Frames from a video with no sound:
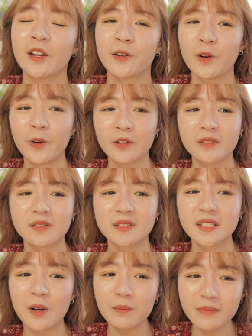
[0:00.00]
rồi
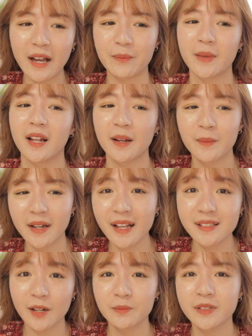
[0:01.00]
sống, đặc biệt là mình
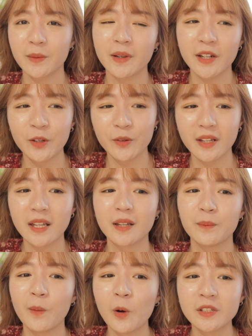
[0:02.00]
đang sống trong cái điều
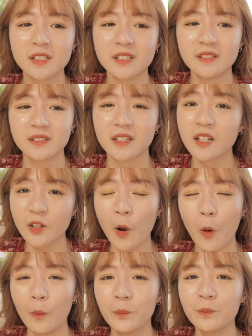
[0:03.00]
kiện môi trường kinh
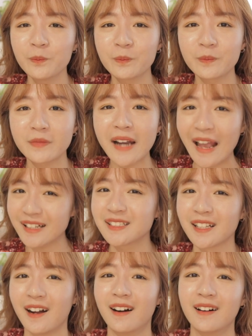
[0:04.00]
khủng, đáng
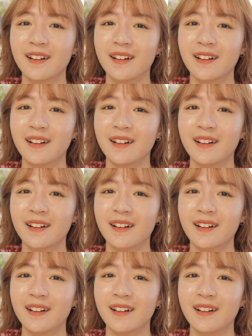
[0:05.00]
sợ,